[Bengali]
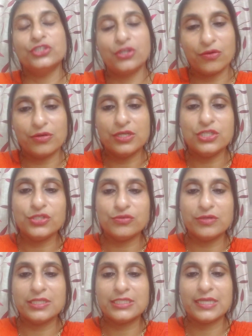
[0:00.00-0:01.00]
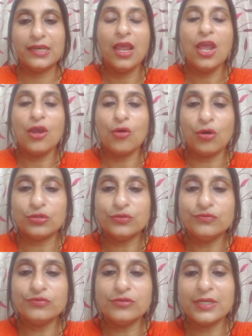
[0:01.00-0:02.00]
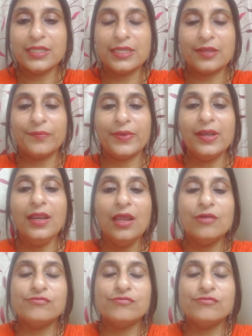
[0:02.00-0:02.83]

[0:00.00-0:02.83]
সকলেই শুনেছেন কদম ফুলটা ফুলটা দেখবেন